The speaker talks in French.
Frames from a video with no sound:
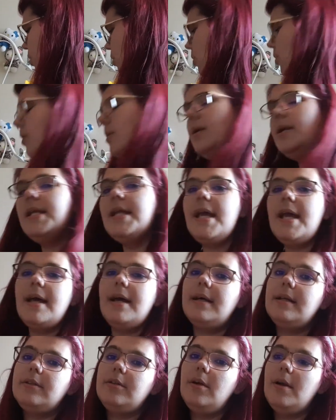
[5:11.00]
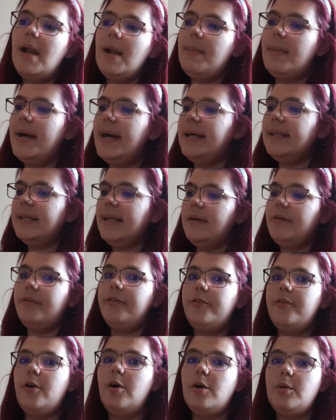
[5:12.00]
le lien dans la barre
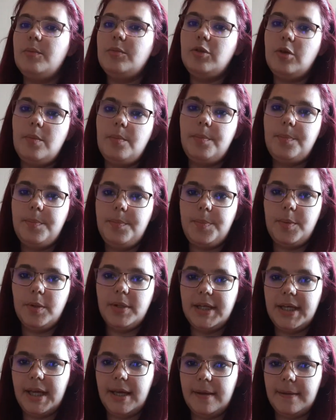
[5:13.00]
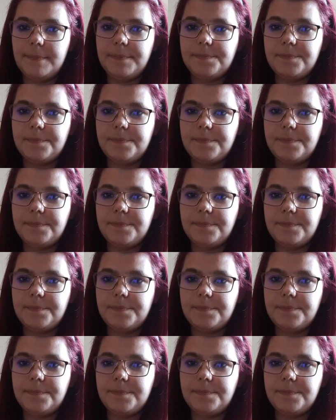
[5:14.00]
d'infos de Poké,